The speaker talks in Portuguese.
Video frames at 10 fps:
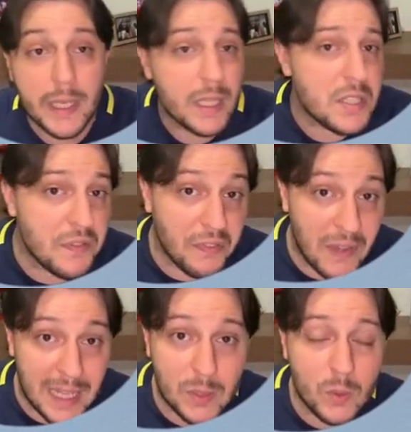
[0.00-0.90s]
que de
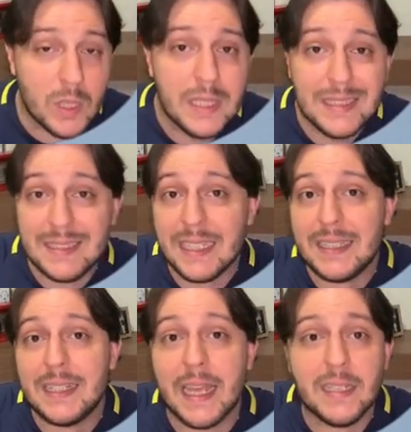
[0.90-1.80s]
fato você
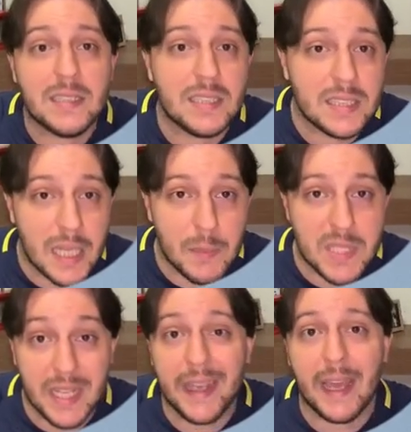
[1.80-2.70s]
tem
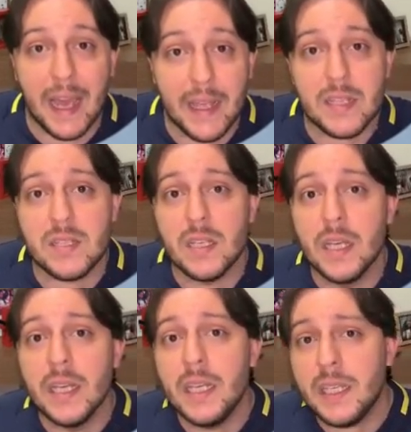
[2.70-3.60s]
sistemas reais
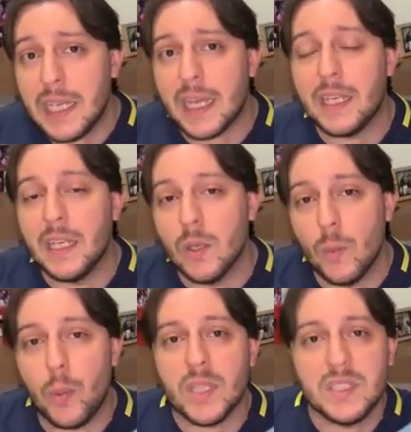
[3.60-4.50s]
e que
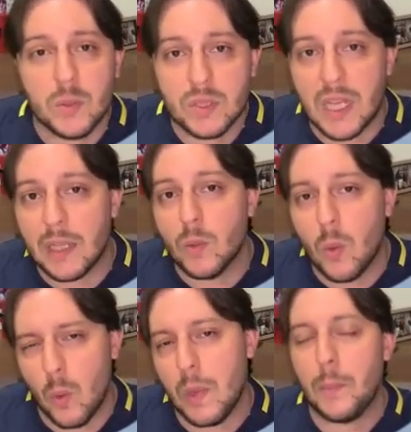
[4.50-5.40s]
aquilo pode ser usado
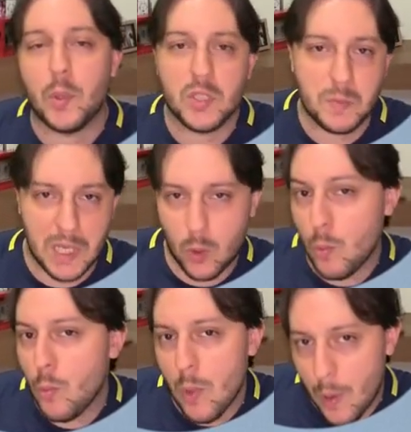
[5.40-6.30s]
como uma, aproxima,
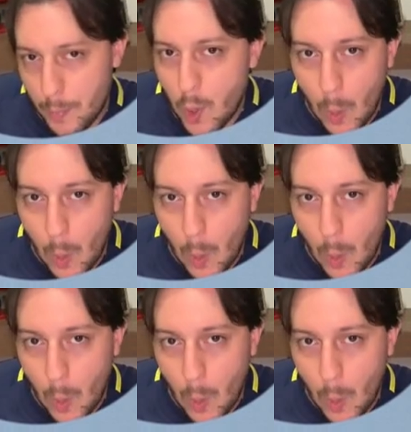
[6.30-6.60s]
como uma,